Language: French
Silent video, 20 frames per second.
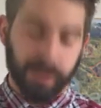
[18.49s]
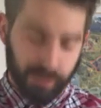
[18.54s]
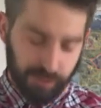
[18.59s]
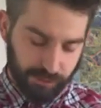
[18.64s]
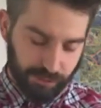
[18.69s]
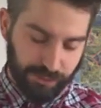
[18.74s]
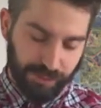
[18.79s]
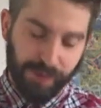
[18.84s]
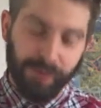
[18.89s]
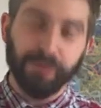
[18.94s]

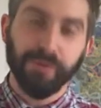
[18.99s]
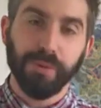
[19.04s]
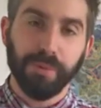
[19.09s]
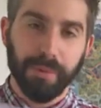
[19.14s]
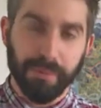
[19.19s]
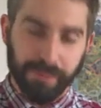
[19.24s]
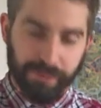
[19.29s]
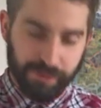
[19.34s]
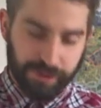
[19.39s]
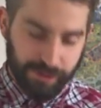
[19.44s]
j'espère qu'on voit pas
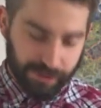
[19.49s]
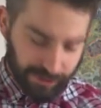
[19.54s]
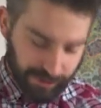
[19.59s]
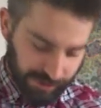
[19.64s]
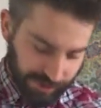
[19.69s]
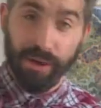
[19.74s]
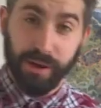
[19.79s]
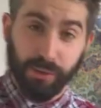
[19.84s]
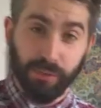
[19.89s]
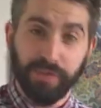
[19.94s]
ma fiche,
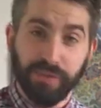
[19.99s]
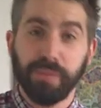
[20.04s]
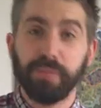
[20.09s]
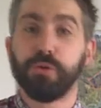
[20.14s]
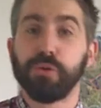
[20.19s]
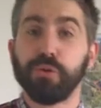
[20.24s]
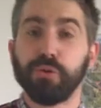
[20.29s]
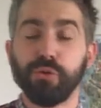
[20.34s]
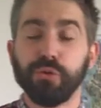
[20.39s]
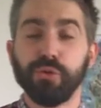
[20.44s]
un
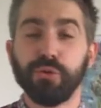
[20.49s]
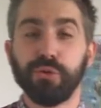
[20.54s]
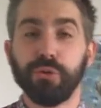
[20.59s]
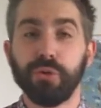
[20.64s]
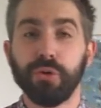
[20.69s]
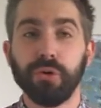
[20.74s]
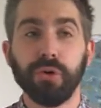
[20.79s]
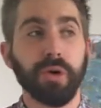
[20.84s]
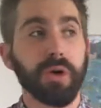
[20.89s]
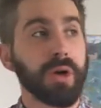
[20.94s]
concept tout
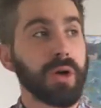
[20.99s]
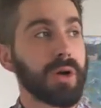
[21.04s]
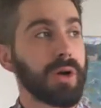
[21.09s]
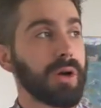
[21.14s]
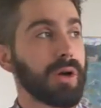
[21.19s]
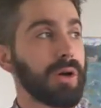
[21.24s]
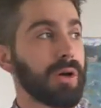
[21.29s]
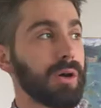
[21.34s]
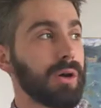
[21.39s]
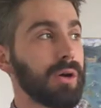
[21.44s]
nouveau
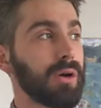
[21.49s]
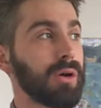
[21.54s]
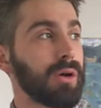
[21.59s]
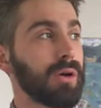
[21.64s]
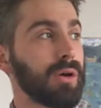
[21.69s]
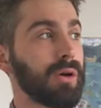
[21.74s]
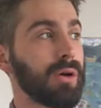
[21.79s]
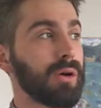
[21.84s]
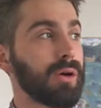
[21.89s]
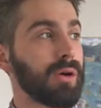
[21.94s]

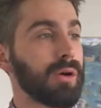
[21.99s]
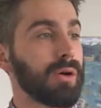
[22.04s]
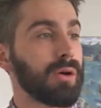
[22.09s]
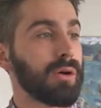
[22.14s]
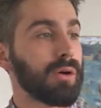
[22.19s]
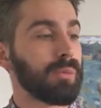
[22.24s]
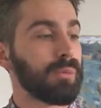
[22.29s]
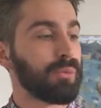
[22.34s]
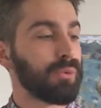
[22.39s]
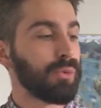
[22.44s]
euh,